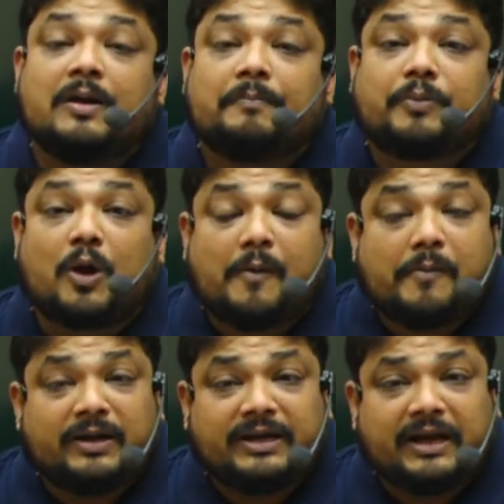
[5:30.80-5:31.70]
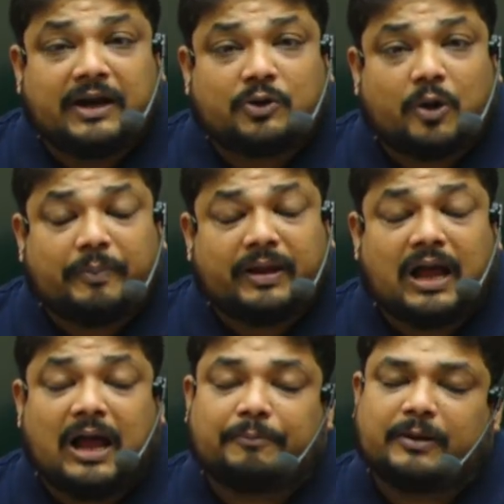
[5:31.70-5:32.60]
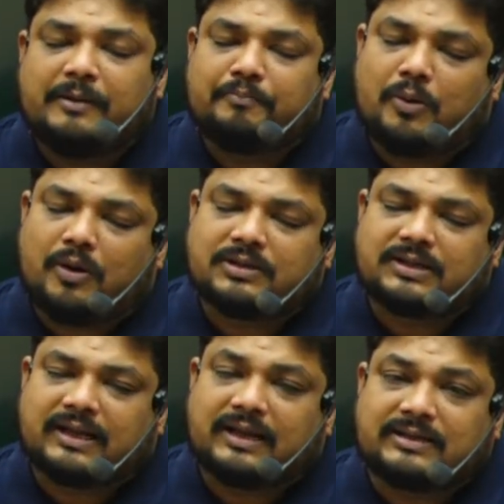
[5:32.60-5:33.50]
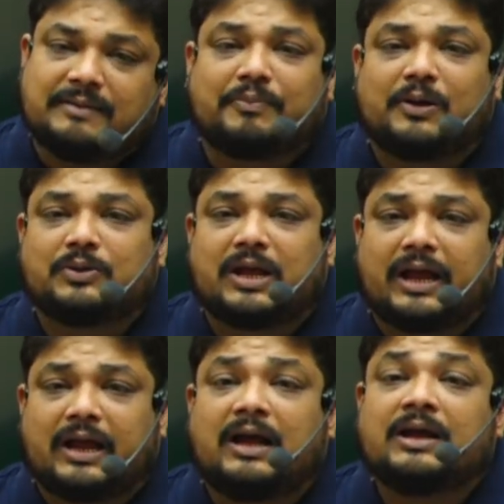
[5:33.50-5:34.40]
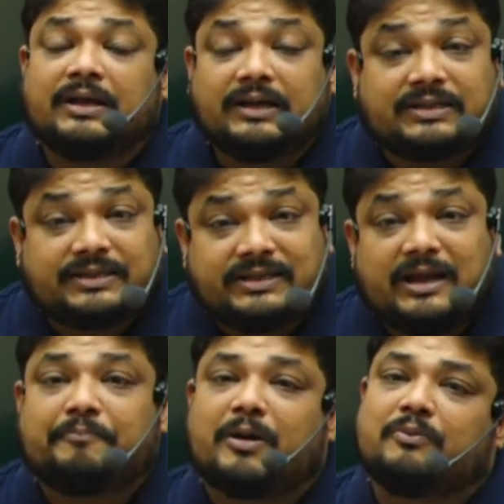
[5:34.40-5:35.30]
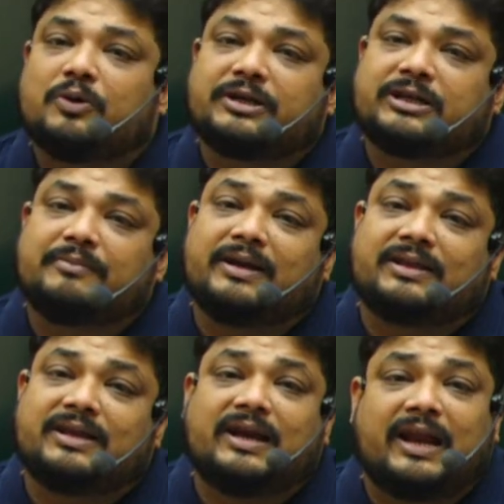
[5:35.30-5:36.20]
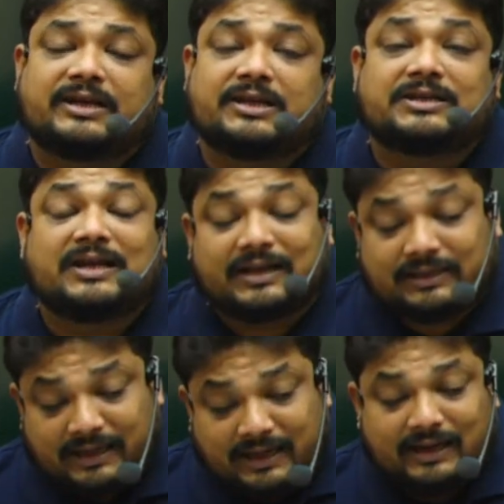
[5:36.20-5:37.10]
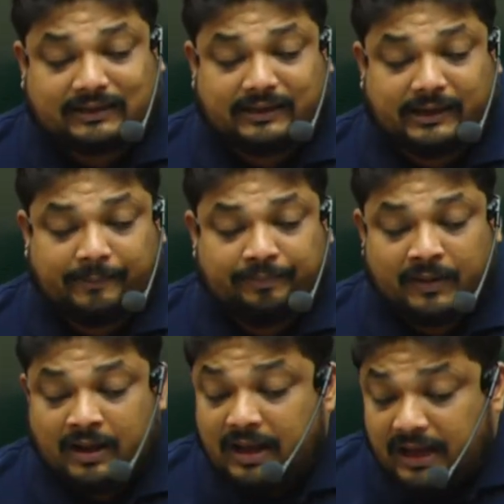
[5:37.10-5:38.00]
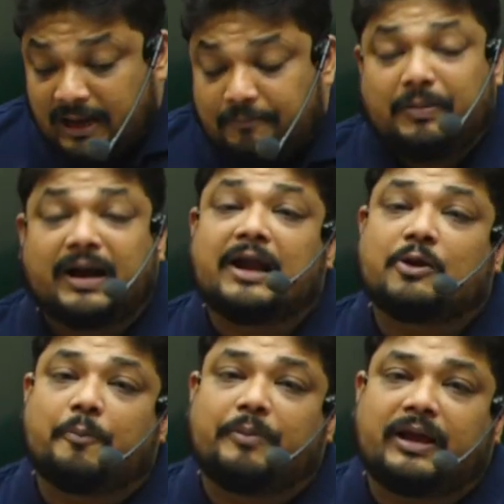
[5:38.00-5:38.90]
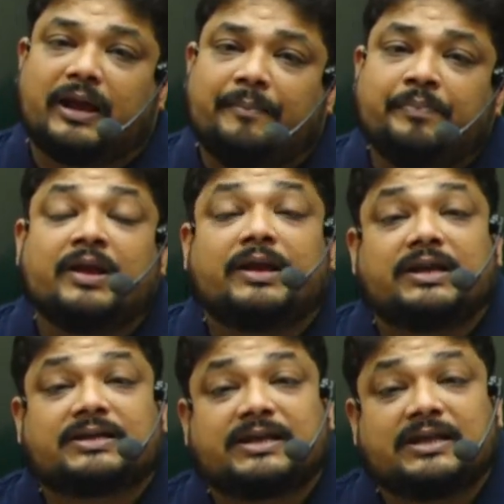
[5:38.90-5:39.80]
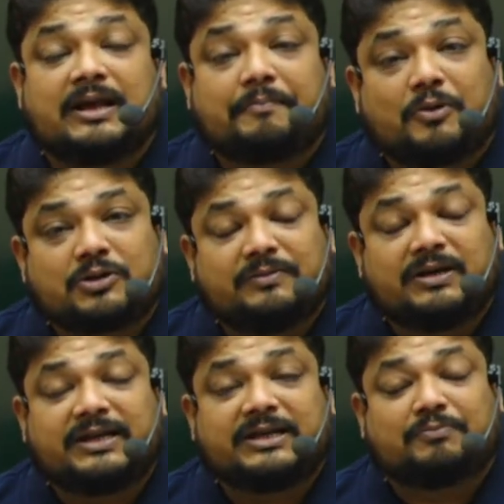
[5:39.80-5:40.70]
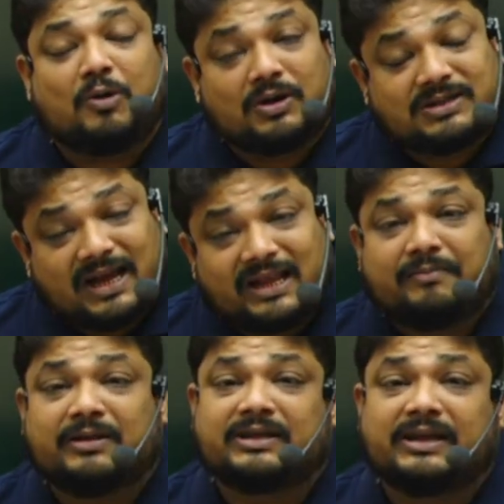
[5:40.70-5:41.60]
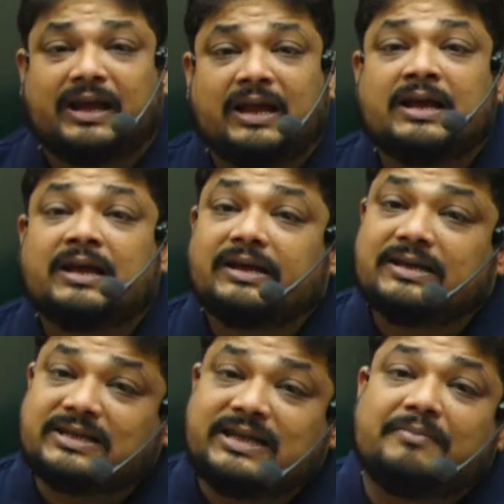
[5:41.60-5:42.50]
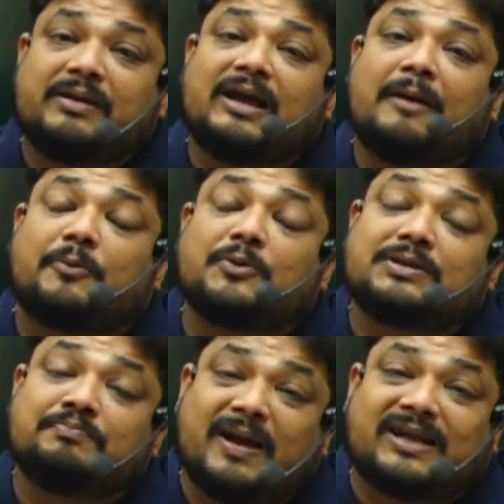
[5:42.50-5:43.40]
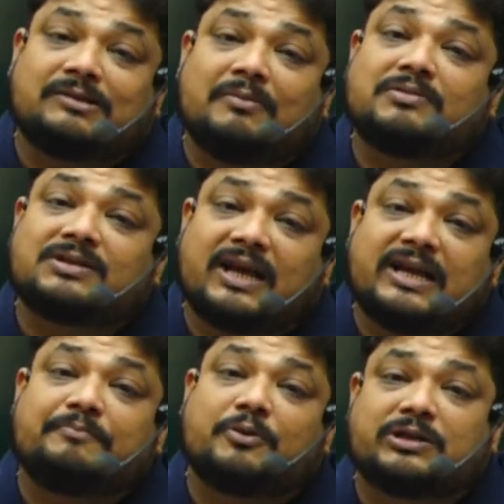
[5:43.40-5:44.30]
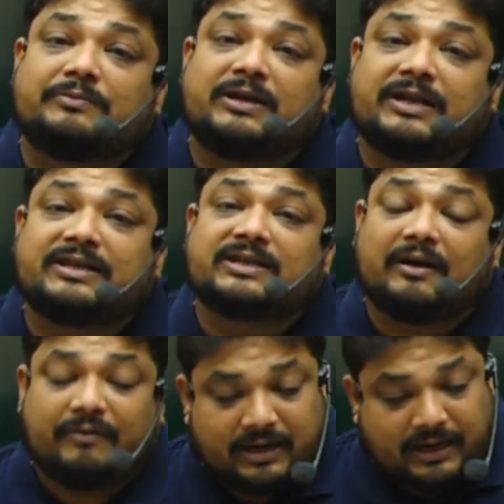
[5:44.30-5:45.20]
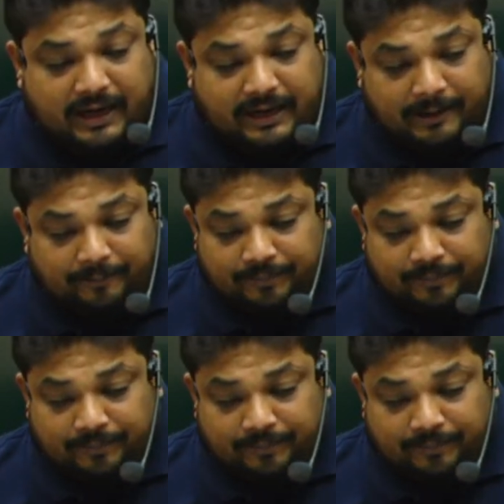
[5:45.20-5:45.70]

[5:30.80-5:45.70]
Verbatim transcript: प्रोबेबिलिटी का टॉपिक आपके लिए बहुत ज्यादा सिंपल हो जाएगा इसलिए परमोटेशन में इतने लेक्चर्स लगते ही लगते हैं एक बड़ा टॉपिक है इसके अंदर पॉसिबिलिटीज बहुत ज्यादा बनती है इसलिए मैंने आपको मैक्सिमम सारी पॉसिबिलिटीज कवर कराई है